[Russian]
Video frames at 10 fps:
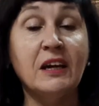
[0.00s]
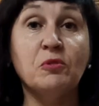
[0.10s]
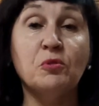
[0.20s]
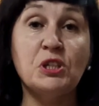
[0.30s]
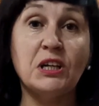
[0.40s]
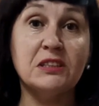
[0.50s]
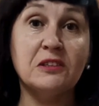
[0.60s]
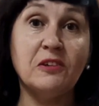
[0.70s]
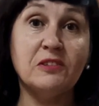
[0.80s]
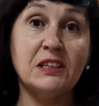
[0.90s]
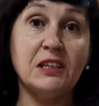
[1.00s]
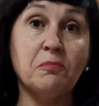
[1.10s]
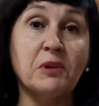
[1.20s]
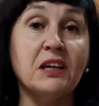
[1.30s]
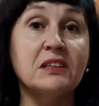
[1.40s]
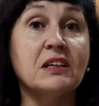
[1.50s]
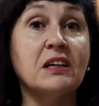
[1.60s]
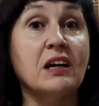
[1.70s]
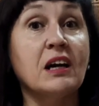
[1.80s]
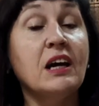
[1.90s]
Вы участвовали в таких проектах,
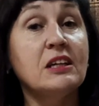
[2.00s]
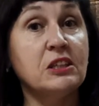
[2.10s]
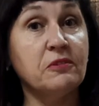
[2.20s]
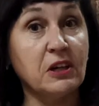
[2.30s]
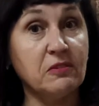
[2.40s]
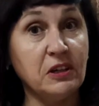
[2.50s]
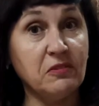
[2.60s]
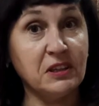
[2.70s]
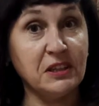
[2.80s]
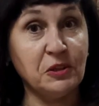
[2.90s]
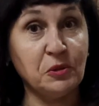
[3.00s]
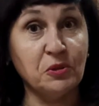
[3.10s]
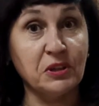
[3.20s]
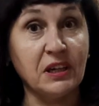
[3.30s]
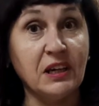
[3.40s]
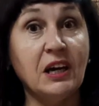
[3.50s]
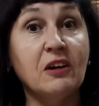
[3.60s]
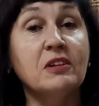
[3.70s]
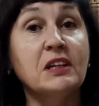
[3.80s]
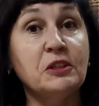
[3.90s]
как «Цифровые волонтеры»,
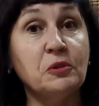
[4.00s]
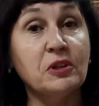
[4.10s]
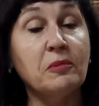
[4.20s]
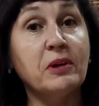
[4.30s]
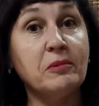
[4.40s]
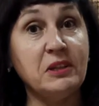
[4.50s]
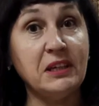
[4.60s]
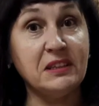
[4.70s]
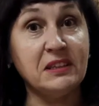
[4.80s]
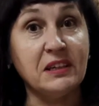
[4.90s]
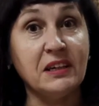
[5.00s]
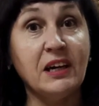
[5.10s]
«Волонтеры Победы».